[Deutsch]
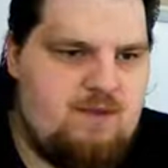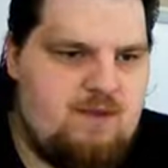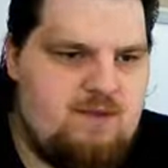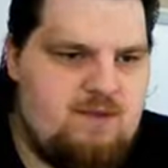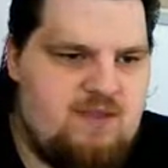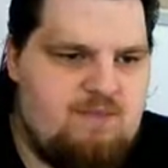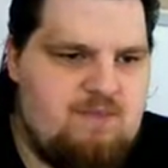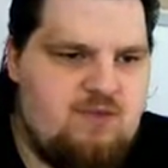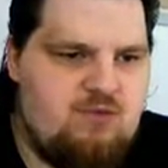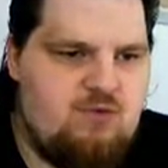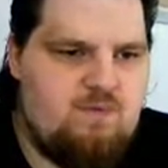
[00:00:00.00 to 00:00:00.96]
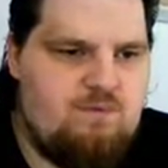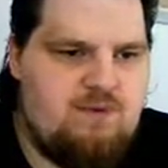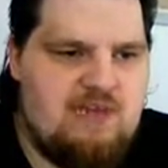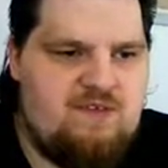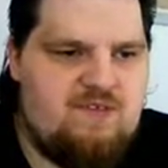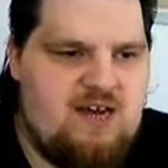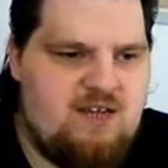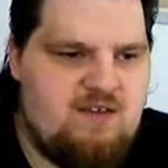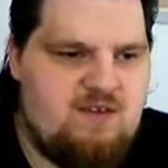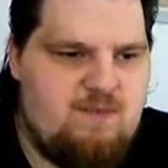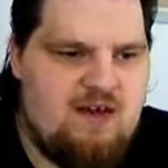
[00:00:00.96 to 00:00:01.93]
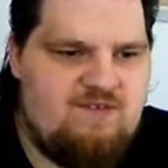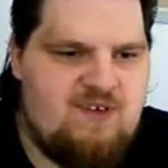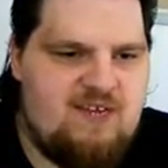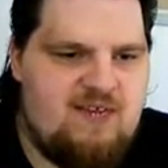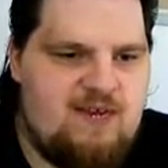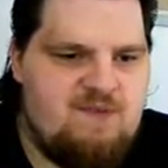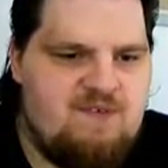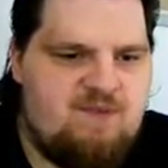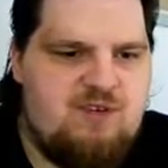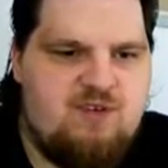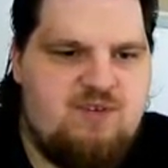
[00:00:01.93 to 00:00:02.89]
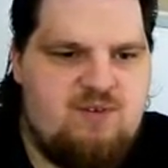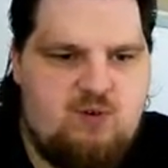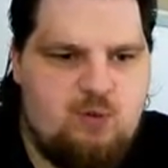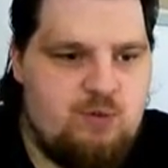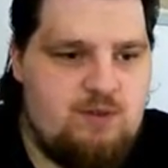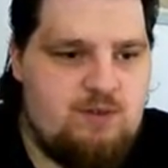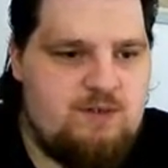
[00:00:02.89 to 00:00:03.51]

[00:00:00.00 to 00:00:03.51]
ich sag mal so, bis Level 80 machen wir den, einfach weil es sich lohnt.